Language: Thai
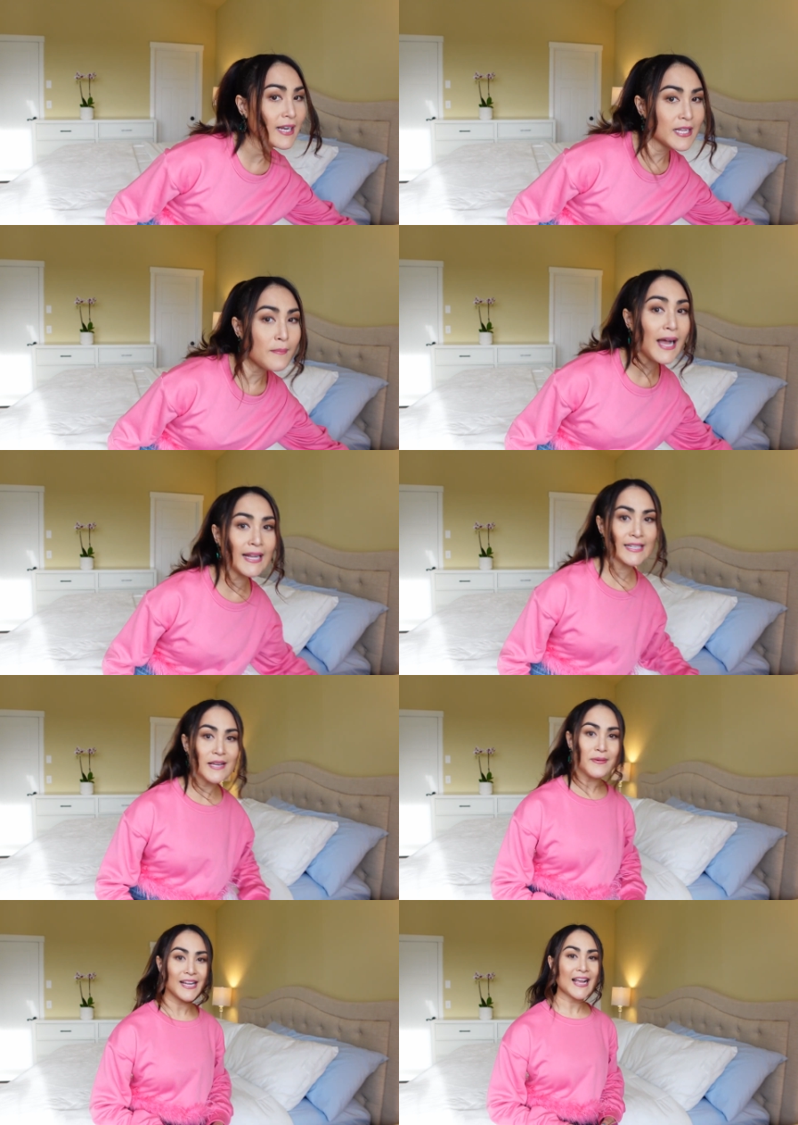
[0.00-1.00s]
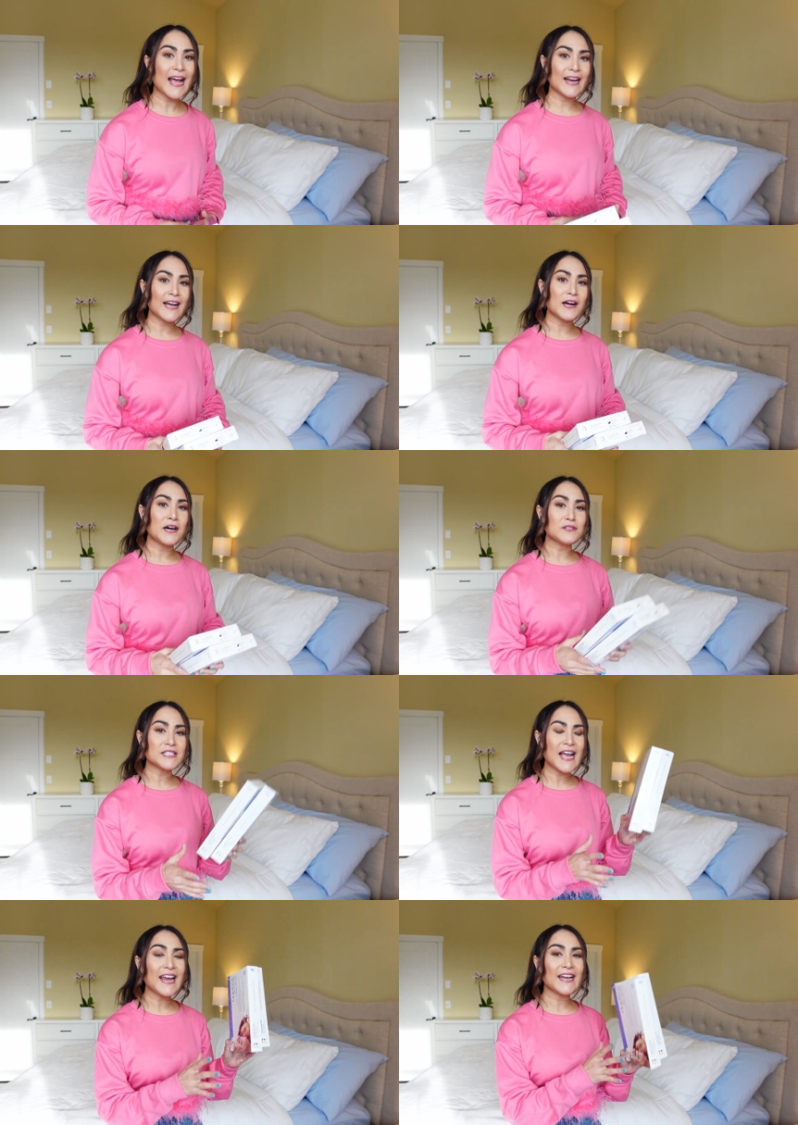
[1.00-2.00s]
รัฐบาลที่อเมริกานะคะเขา
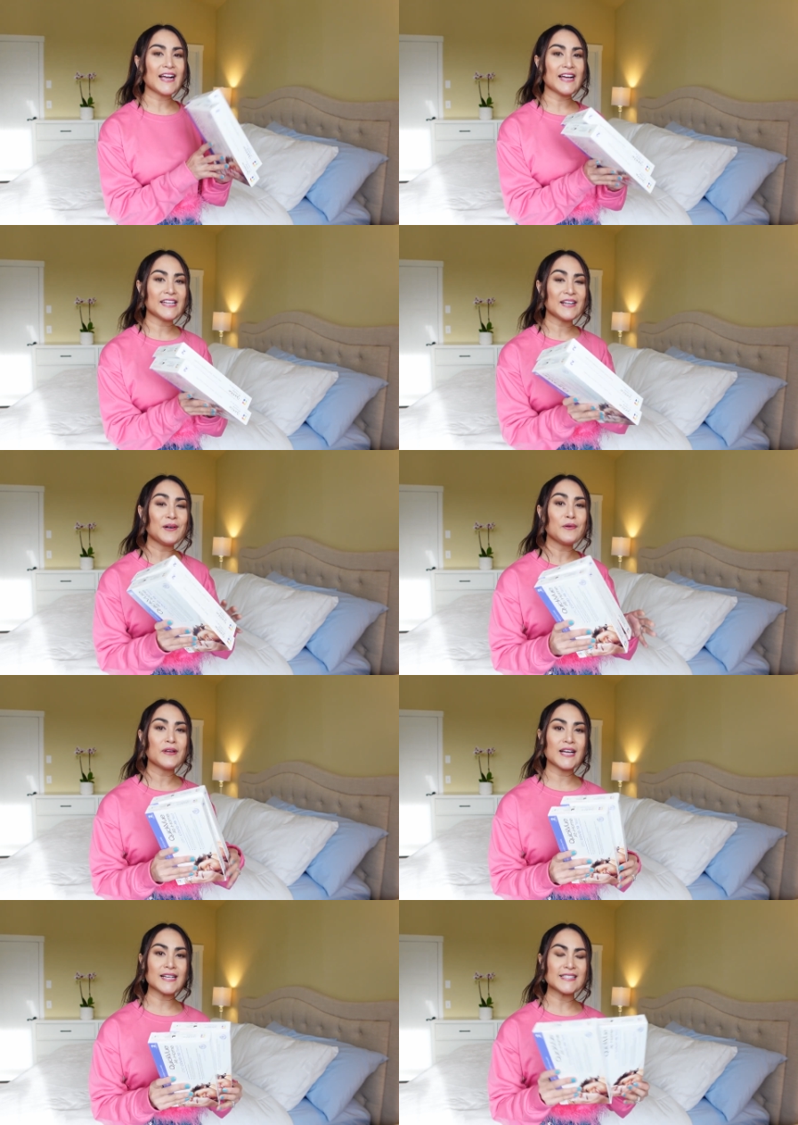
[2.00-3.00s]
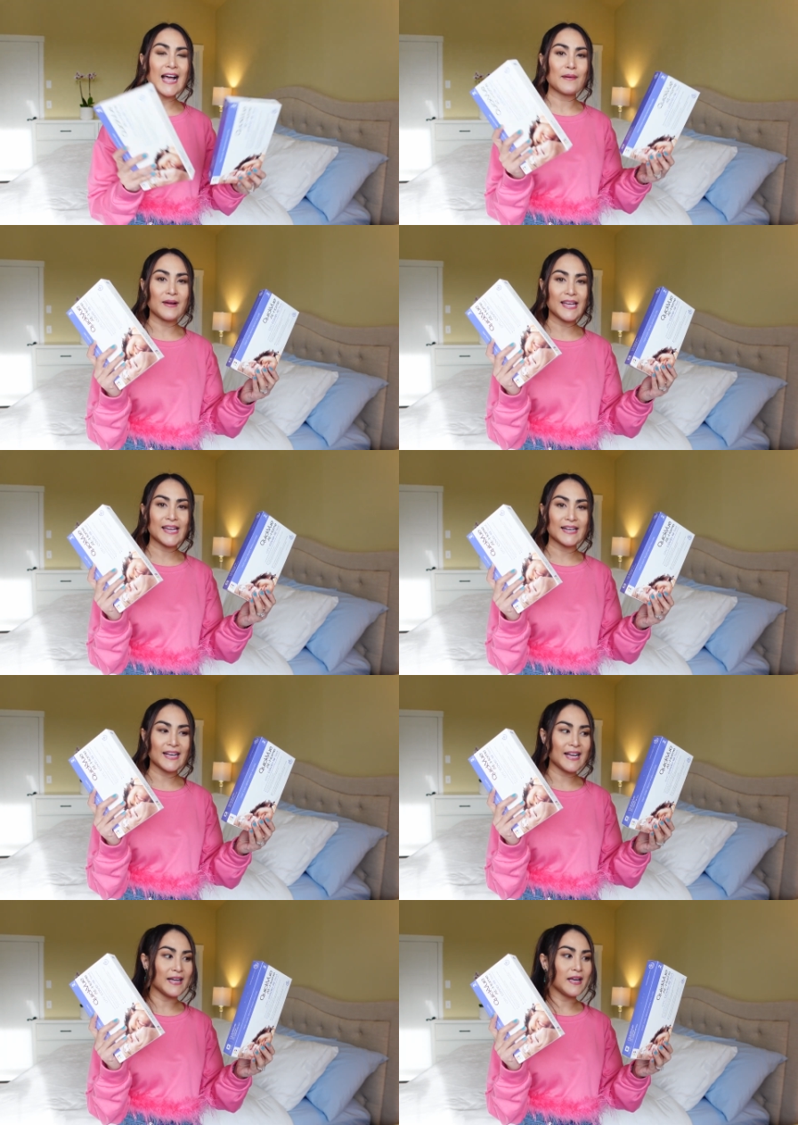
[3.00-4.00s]
จะให้นะคะนี้ก็วินาักสั่งมาอีก
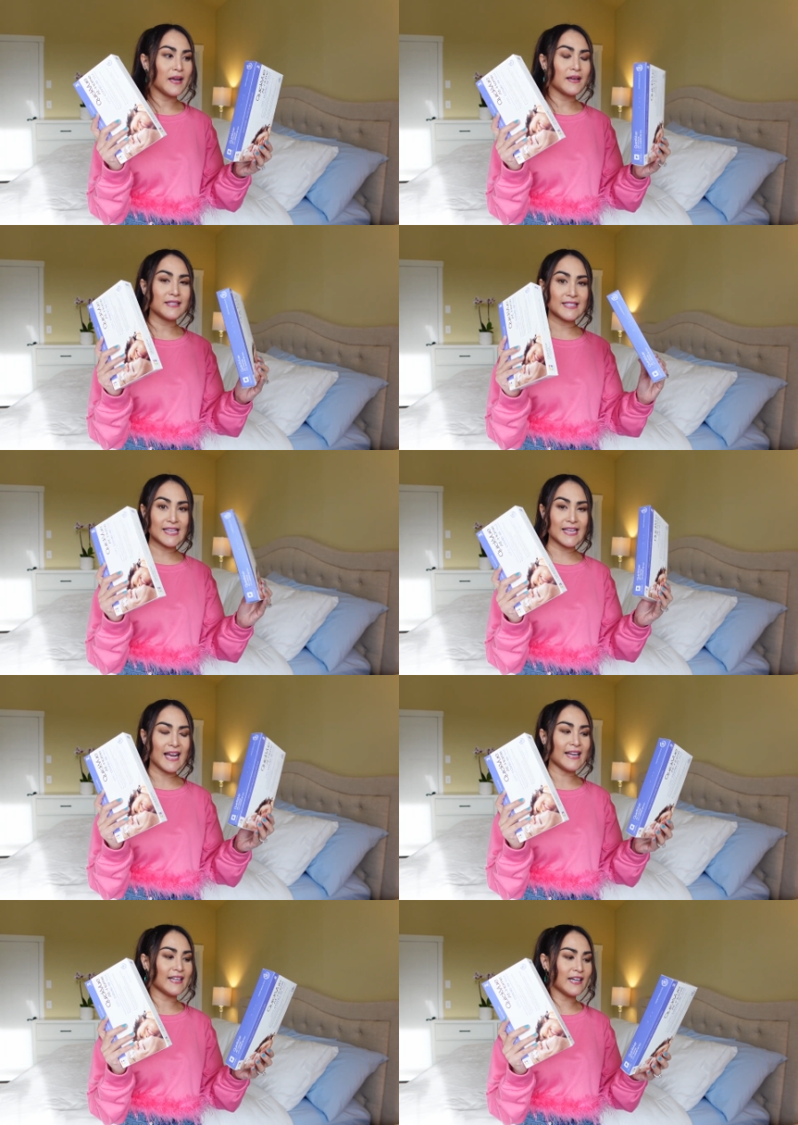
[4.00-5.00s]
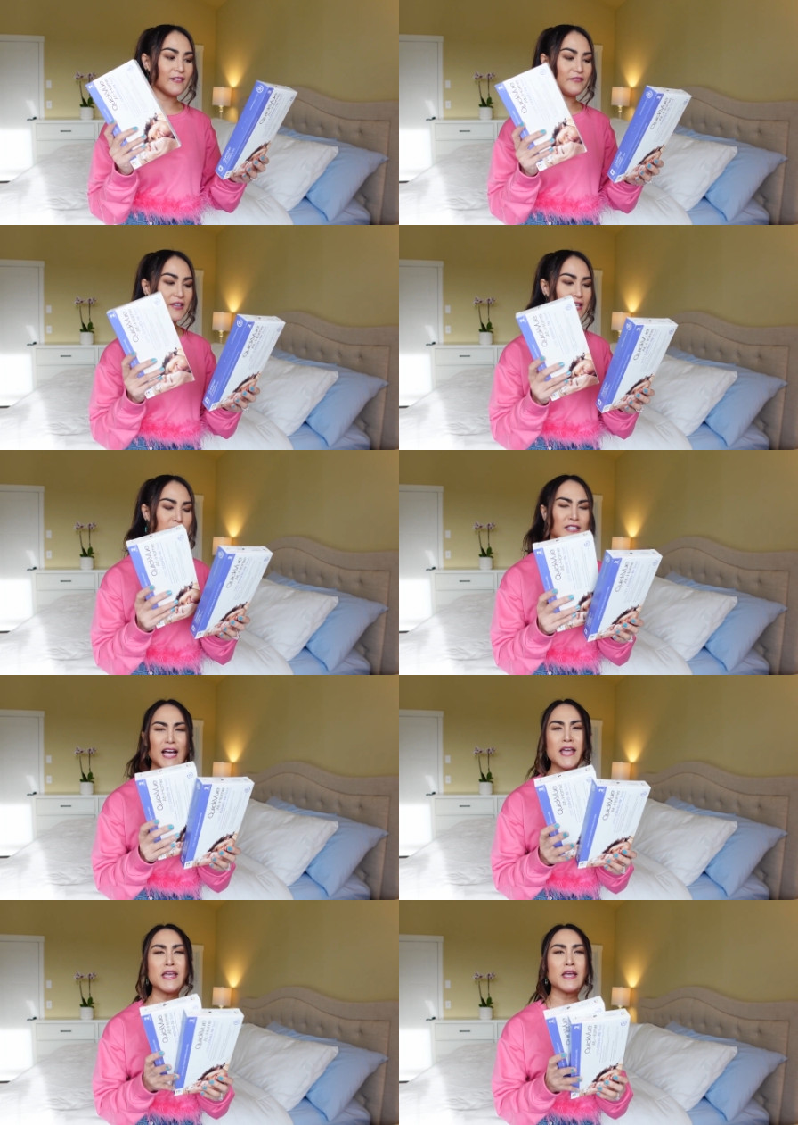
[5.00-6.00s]
นะคะ 4 อันนะคะฟรีเขาจะ
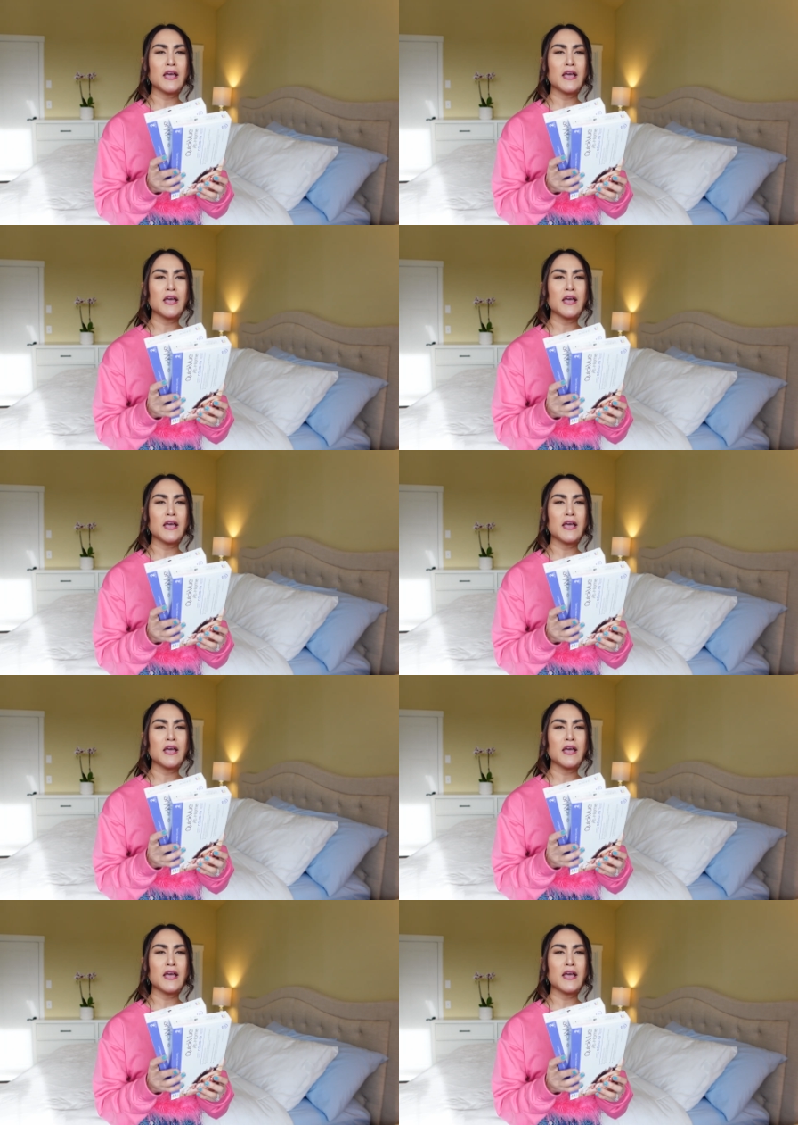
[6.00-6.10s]
ให้